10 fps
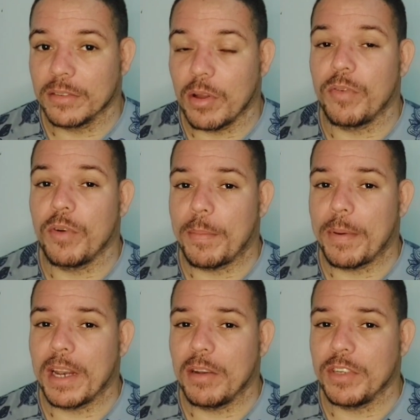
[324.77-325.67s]
Qual foi o
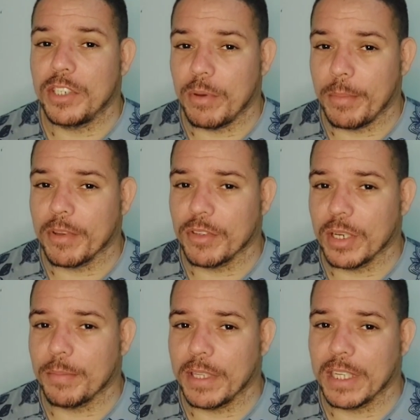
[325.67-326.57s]
aparelho Stream que eu
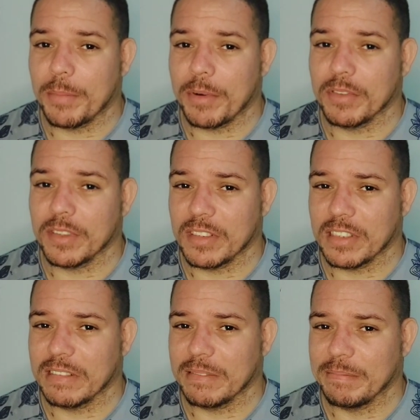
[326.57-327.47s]
cheguei para indicar para vocês aqui?